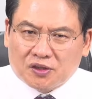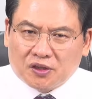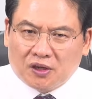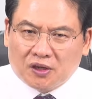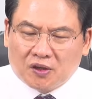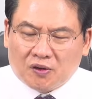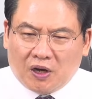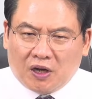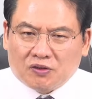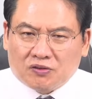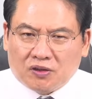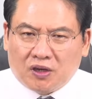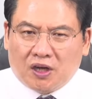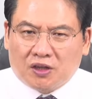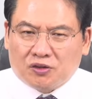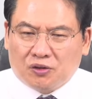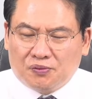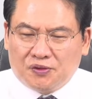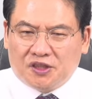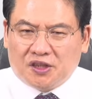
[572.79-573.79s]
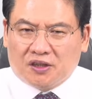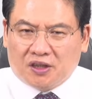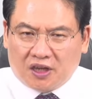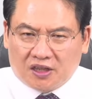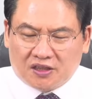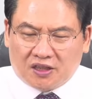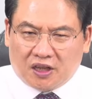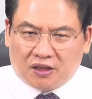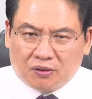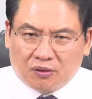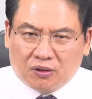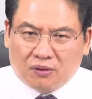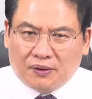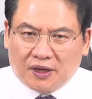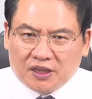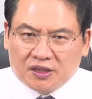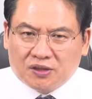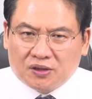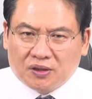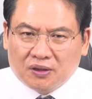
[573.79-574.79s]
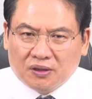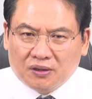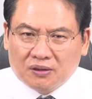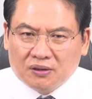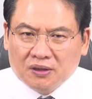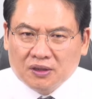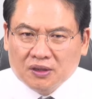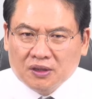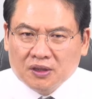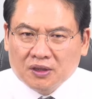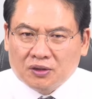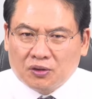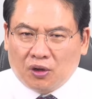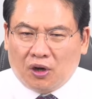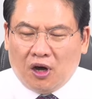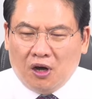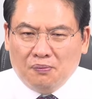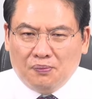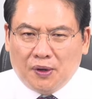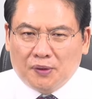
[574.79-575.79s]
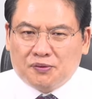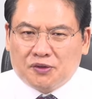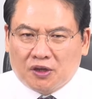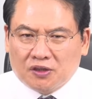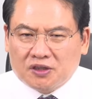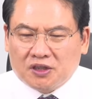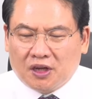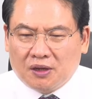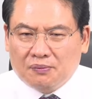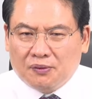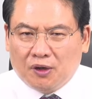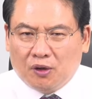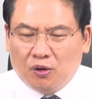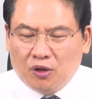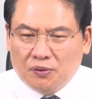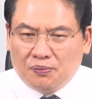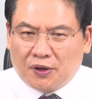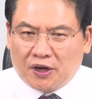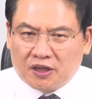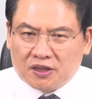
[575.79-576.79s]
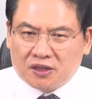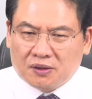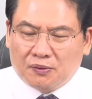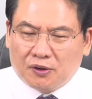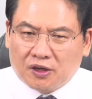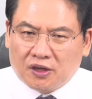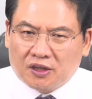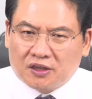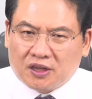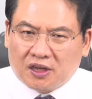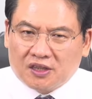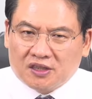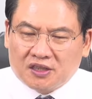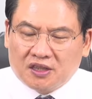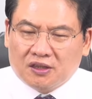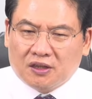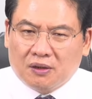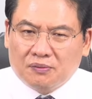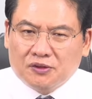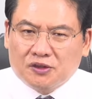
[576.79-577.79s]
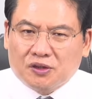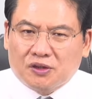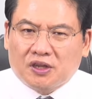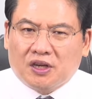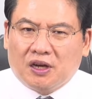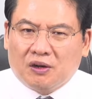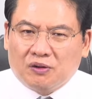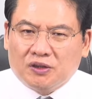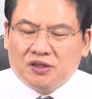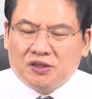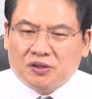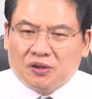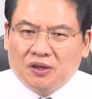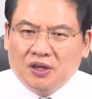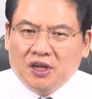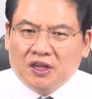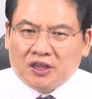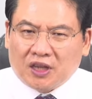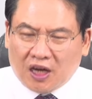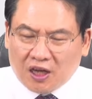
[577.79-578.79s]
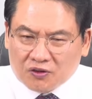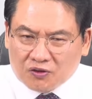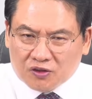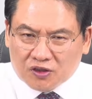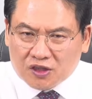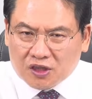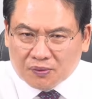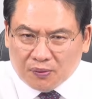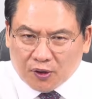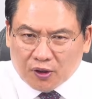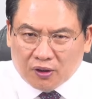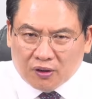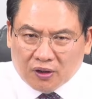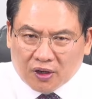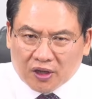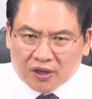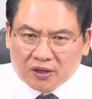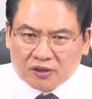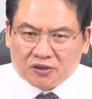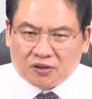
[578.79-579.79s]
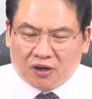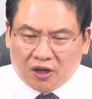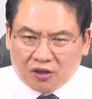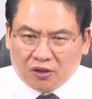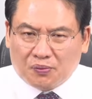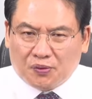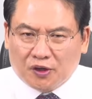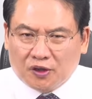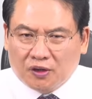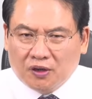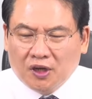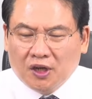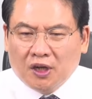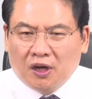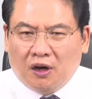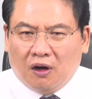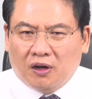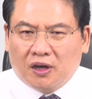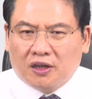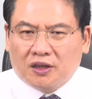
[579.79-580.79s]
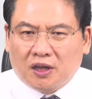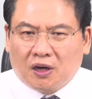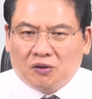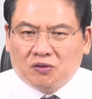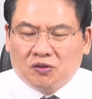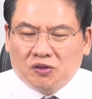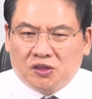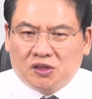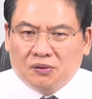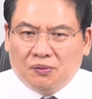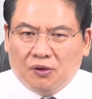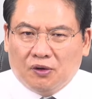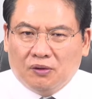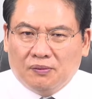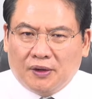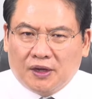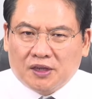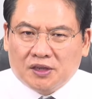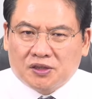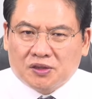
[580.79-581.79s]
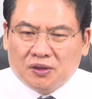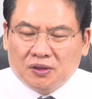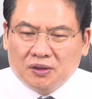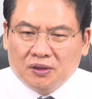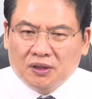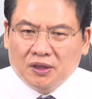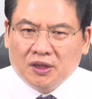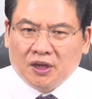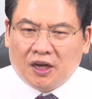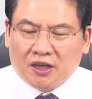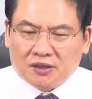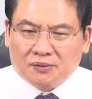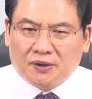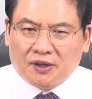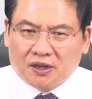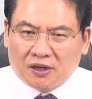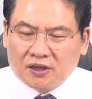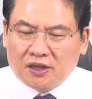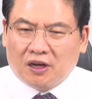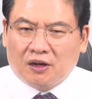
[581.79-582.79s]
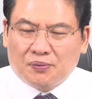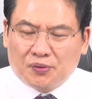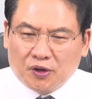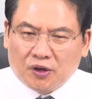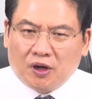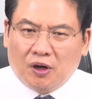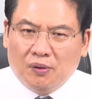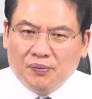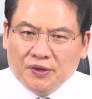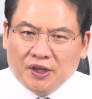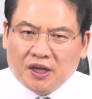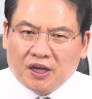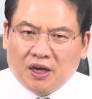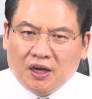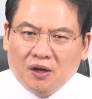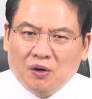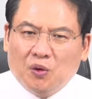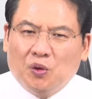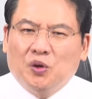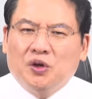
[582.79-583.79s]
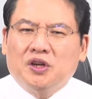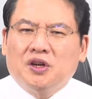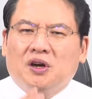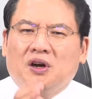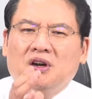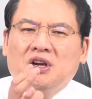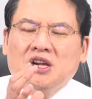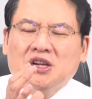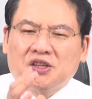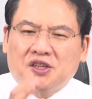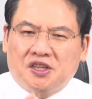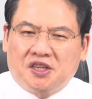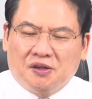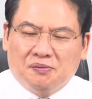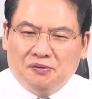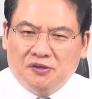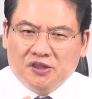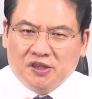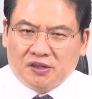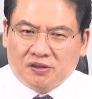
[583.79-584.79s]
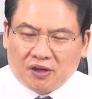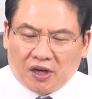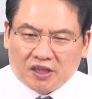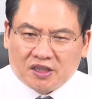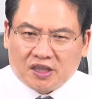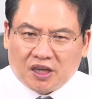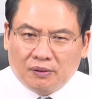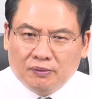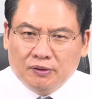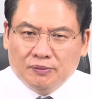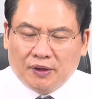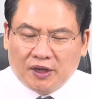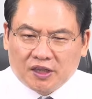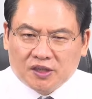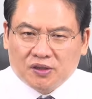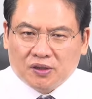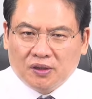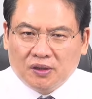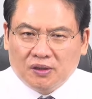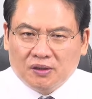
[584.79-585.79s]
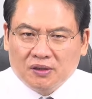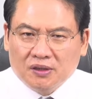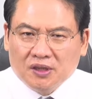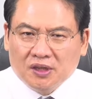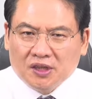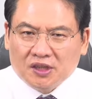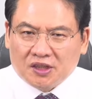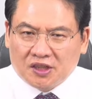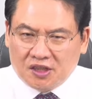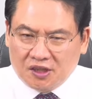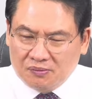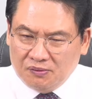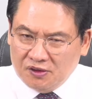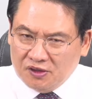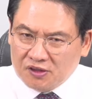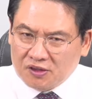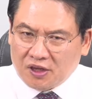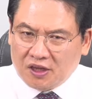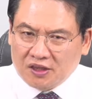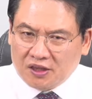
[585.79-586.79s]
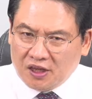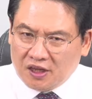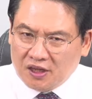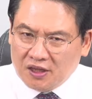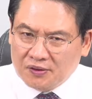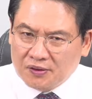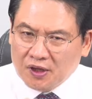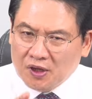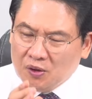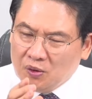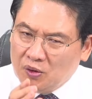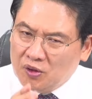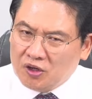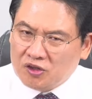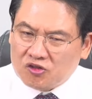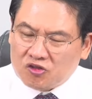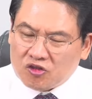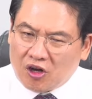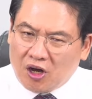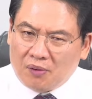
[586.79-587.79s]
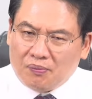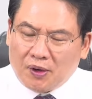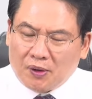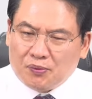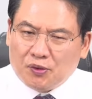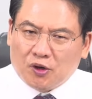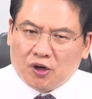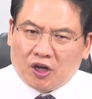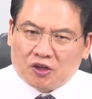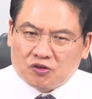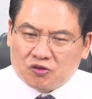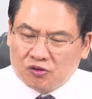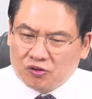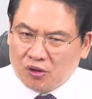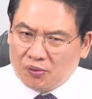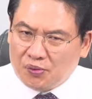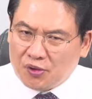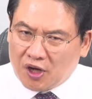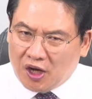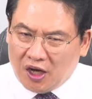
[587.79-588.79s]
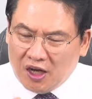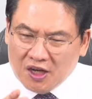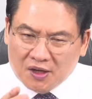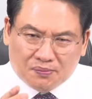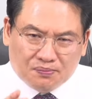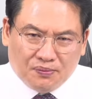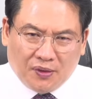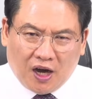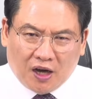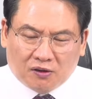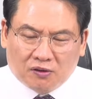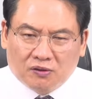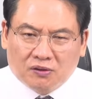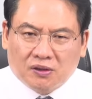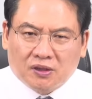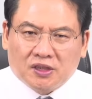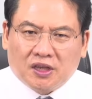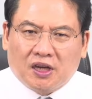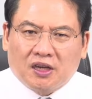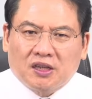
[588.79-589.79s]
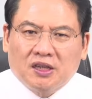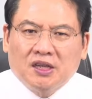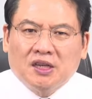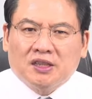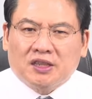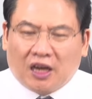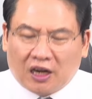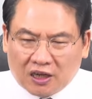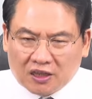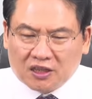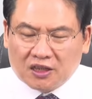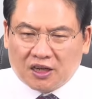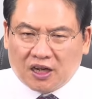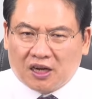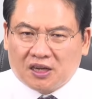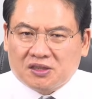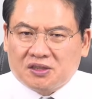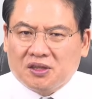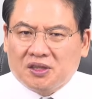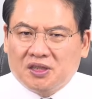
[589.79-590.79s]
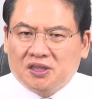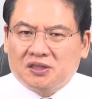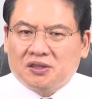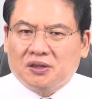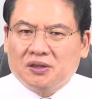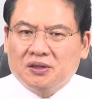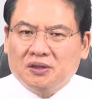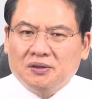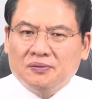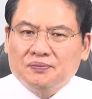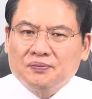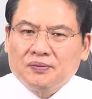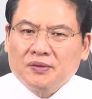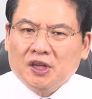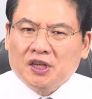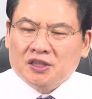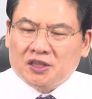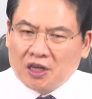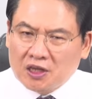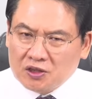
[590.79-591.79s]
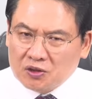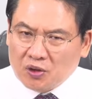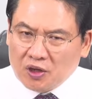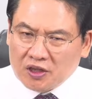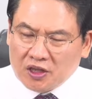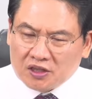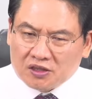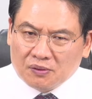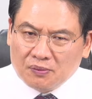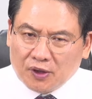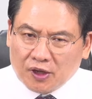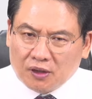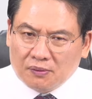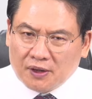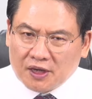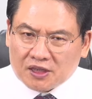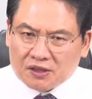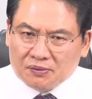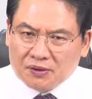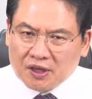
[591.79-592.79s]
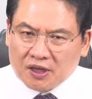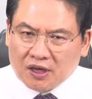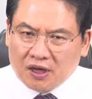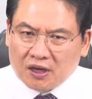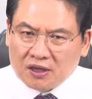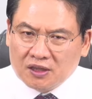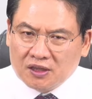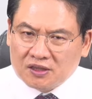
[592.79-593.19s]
저기 광주 가가지고 비석이라 쓰다듬고 말이죠. 또 헌법 정신에 뭐 5.18을 집어넣겠다는 쓸데없는 소리를 하고 있죠. 다 눈치 보는 거예요. 전라도표 얻겠다고 눈치 보고 말이죠. 하지만 그런다고 표가 옵니까? 오히려 김문수가 참면 말이죠. 김문수한테는 오히려 좌파 표가 중도표가 마구 그냥 날아들 가능성이 있어요. 제주도에 대해서 뭐라고 말했습니까?